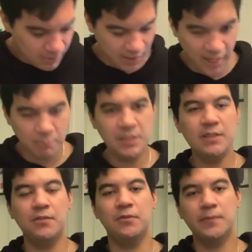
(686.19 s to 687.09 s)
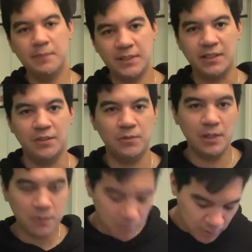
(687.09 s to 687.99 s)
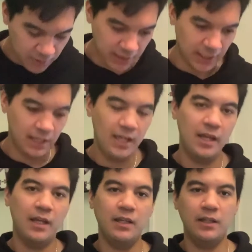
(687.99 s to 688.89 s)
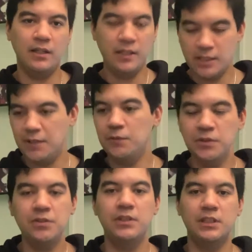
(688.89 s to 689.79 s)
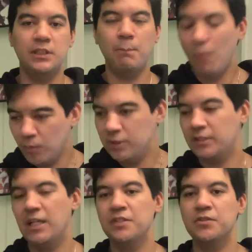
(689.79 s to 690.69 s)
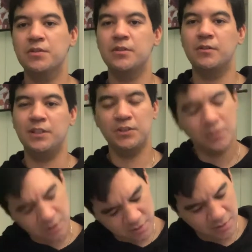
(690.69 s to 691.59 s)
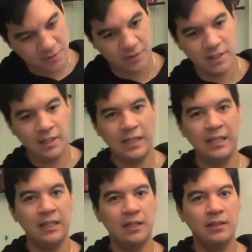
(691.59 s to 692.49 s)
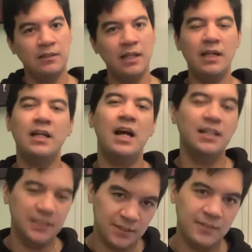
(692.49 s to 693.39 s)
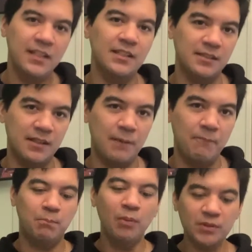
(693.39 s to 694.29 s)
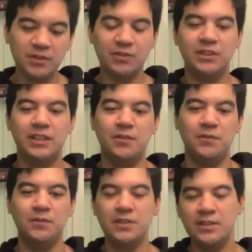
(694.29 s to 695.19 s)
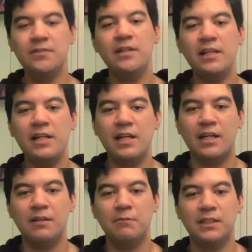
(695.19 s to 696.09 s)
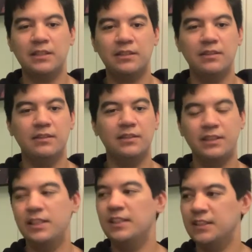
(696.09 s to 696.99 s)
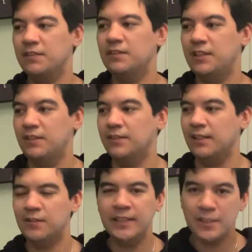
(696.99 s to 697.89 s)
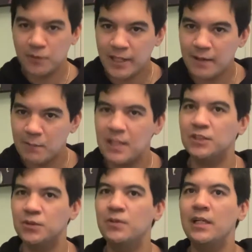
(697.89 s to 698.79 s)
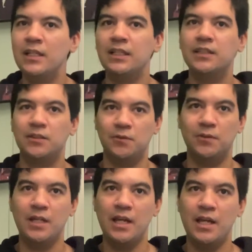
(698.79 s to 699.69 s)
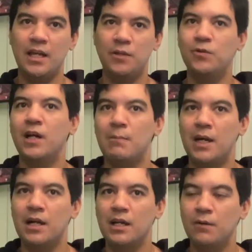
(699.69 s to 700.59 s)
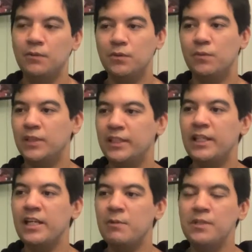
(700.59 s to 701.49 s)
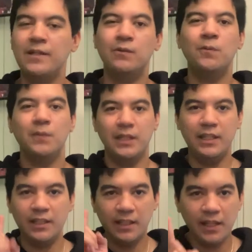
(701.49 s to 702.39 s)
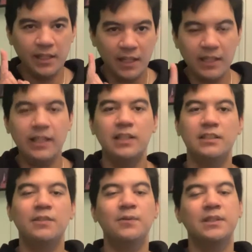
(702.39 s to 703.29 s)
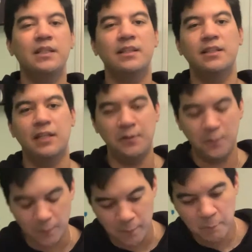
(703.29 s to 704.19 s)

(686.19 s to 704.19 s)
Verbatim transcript: ね、皆さんどう思いますかドラゴンボールでいきなり宇宙一がポンって誕生するのはちょっとなんか悲しくないですかボスとしての器が、まあ、知れちゃうっていうか、グラノラはまあしょうがなかったというか、まあ、ほんと掟破りはこの1回限りにしてほしかったんだけど、